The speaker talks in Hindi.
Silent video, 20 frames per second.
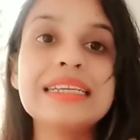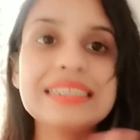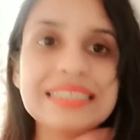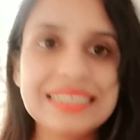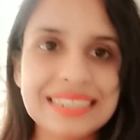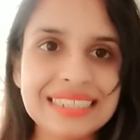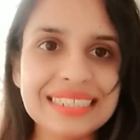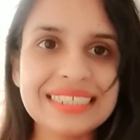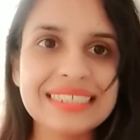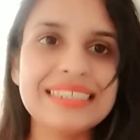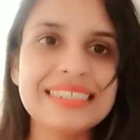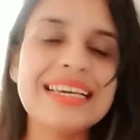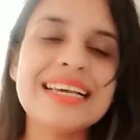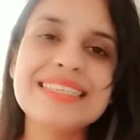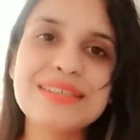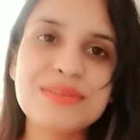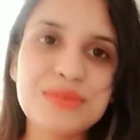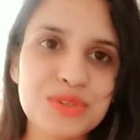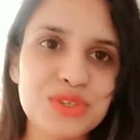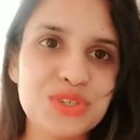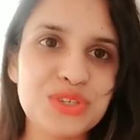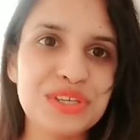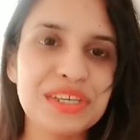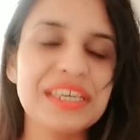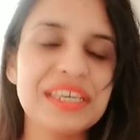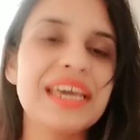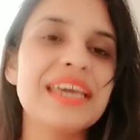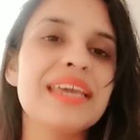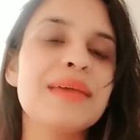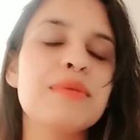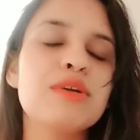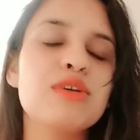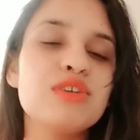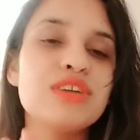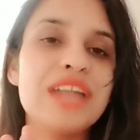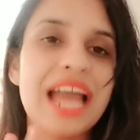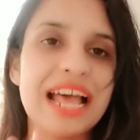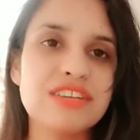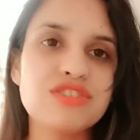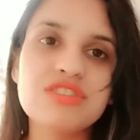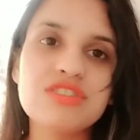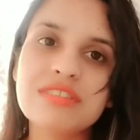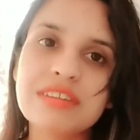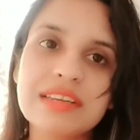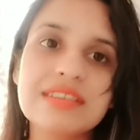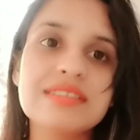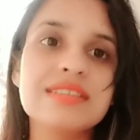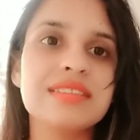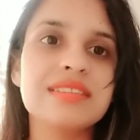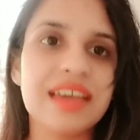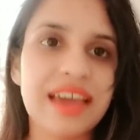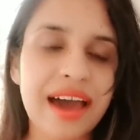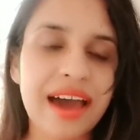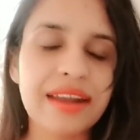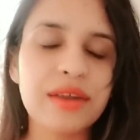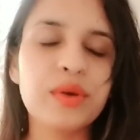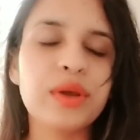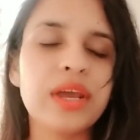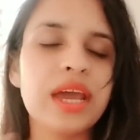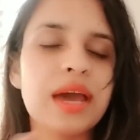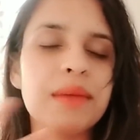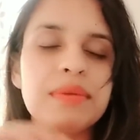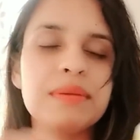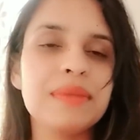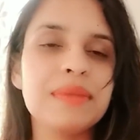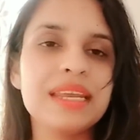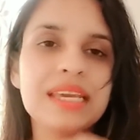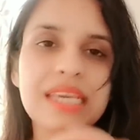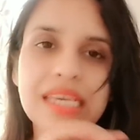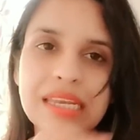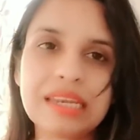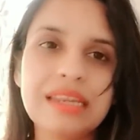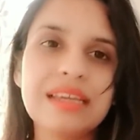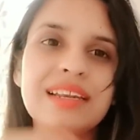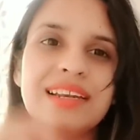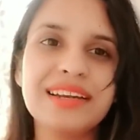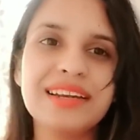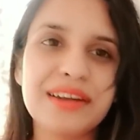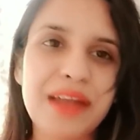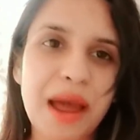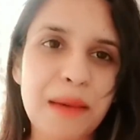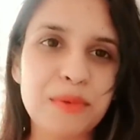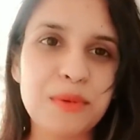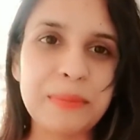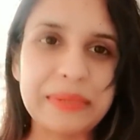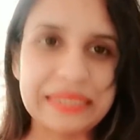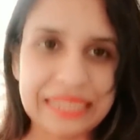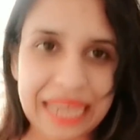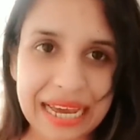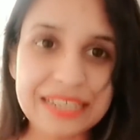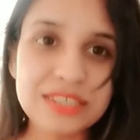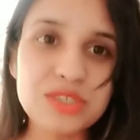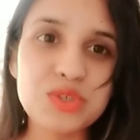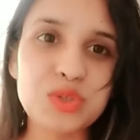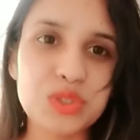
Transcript: जी नहीं ऐसा कुछ नहीं है ये बिल्कुल नेचुरल तरीके से तैयार हुए हैं अभी मैंने की इंग्रेडिएंट आपको बता ही